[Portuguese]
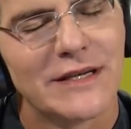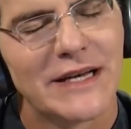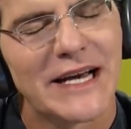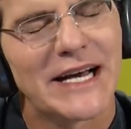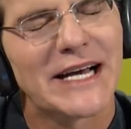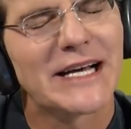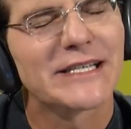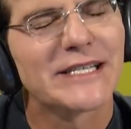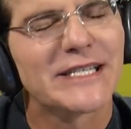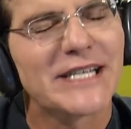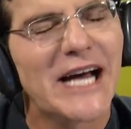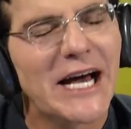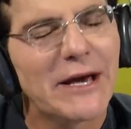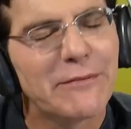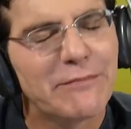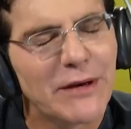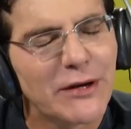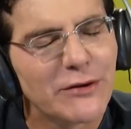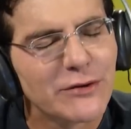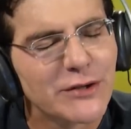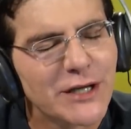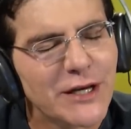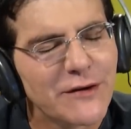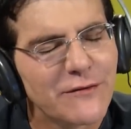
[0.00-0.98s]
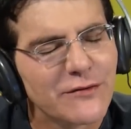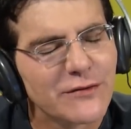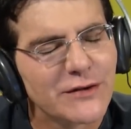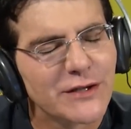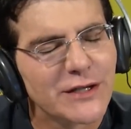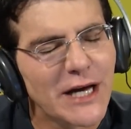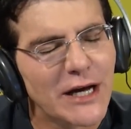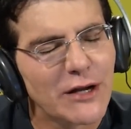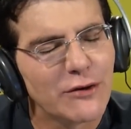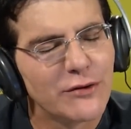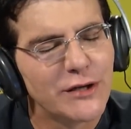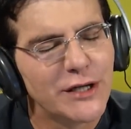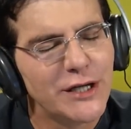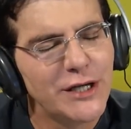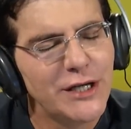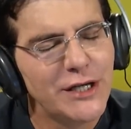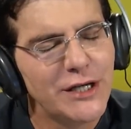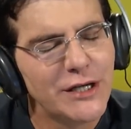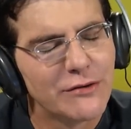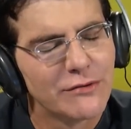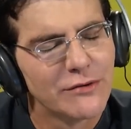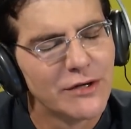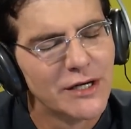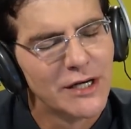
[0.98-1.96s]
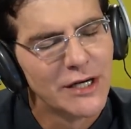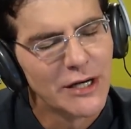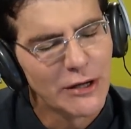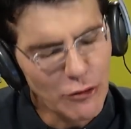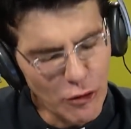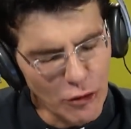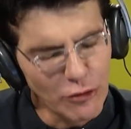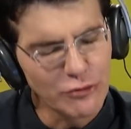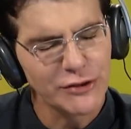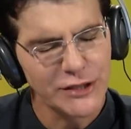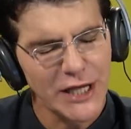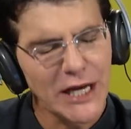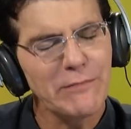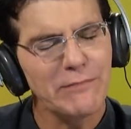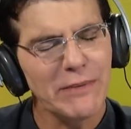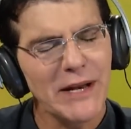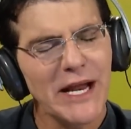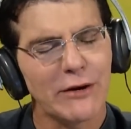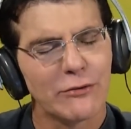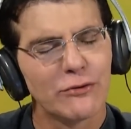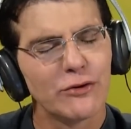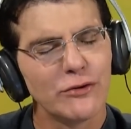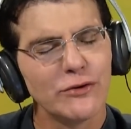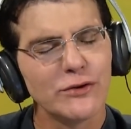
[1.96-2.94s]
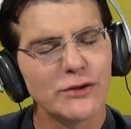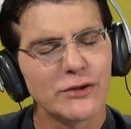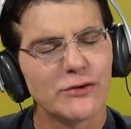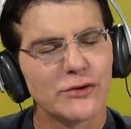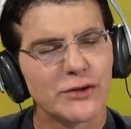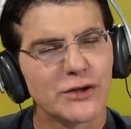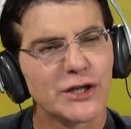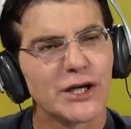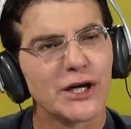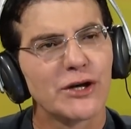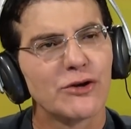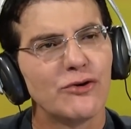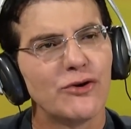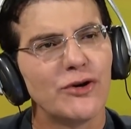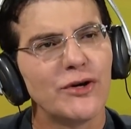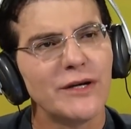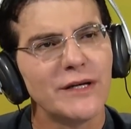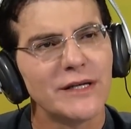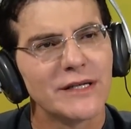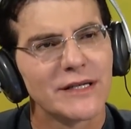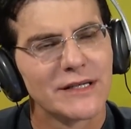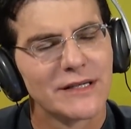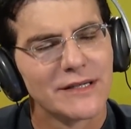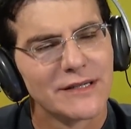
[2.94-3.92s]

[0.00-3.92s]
rezai pelos que vos caluniam, contemple a cruz do Senhor.